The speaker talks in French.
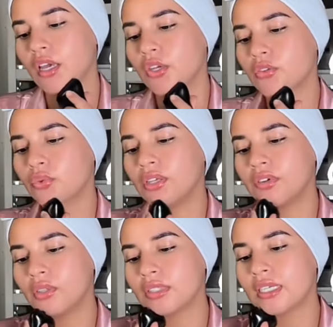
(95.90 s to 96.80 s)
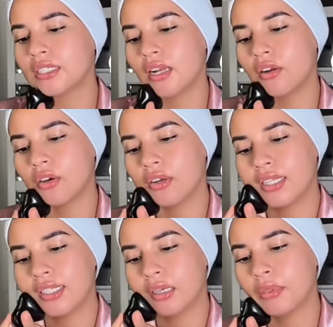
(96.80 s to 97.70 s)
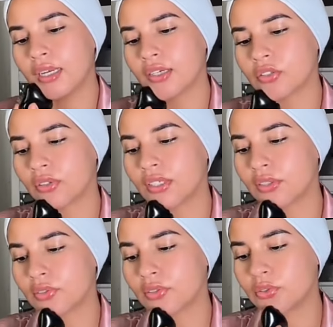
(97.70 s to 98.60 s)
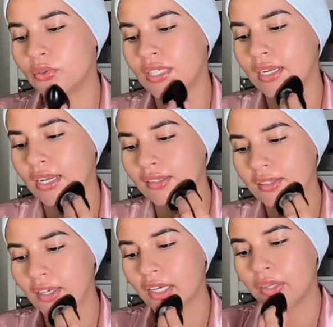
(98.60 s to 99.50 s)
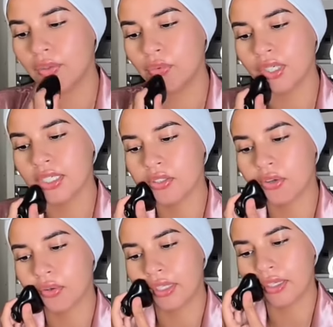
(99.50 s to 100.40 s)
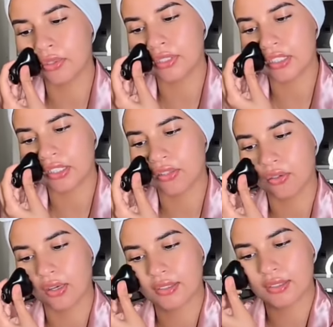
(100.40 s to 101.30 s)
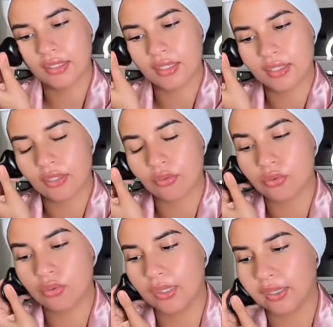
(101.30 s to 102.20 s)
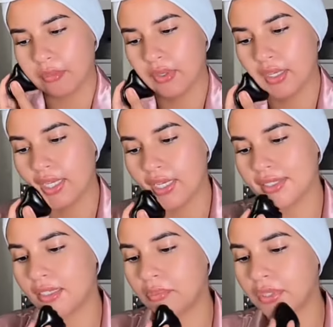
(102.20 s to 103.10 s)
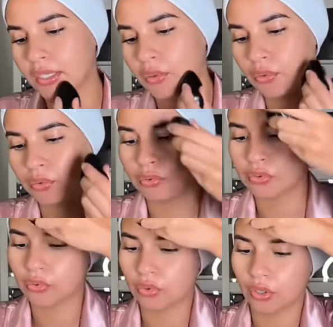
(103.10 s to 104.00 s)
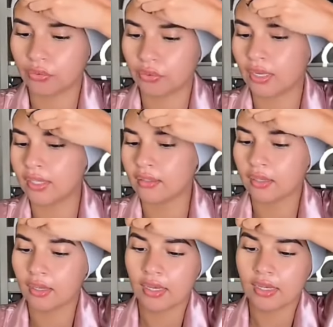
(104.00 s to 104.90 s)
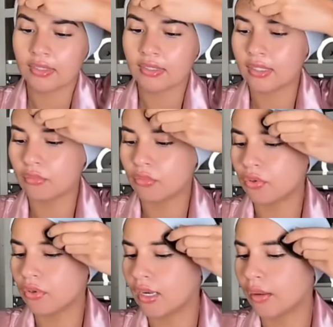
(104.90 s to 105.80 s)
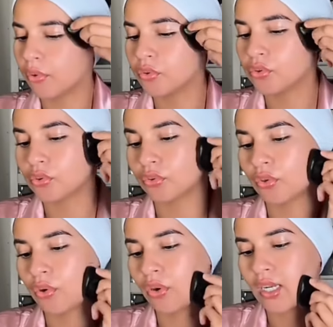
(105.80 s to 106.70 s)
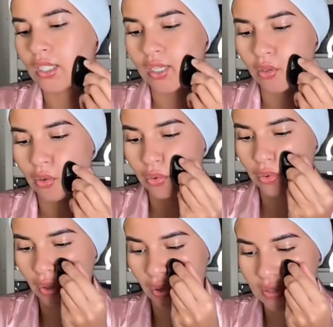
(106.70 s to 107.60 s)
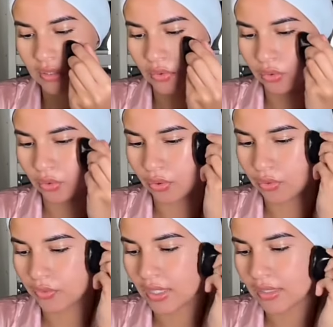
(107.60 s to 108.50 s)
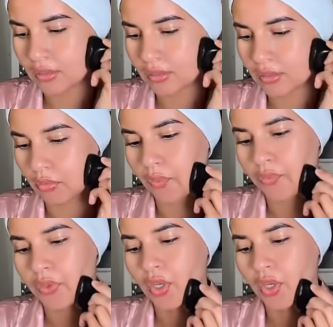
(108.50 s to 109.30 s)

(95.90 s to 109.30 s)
Sous l'effet de cette chaleur, les capillaires sanguins se dilatent, nourrissant et oxygénant ainsi les cellules du derme. Cette pierre aux douces couleurs violettes stimule la production de collagène, luttant ainsi contre le vieillissement